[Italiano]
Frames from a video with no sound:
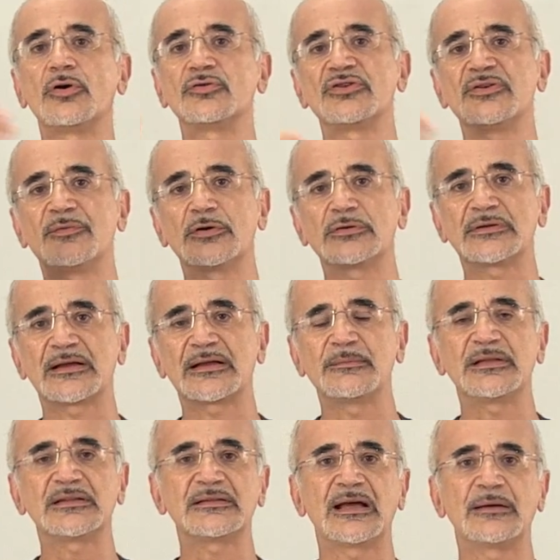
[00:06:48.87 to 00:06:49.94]
ogni volta che
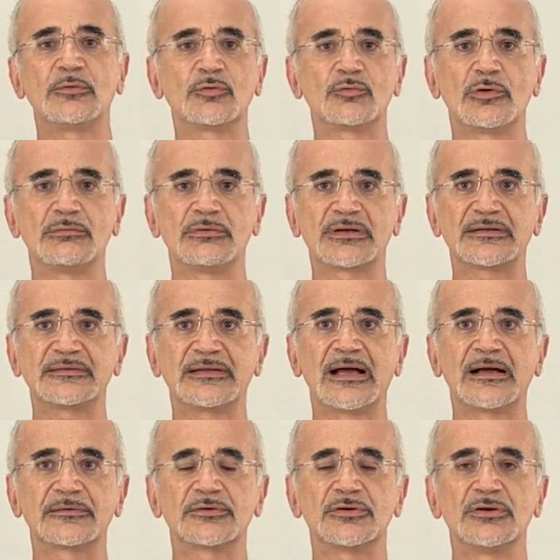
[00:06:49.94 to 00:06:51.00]
mettiamo un nuovo
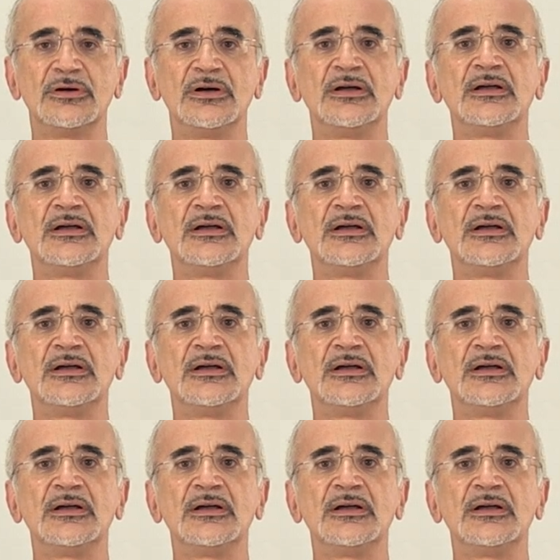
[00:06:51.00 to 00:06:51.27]
rettangolo,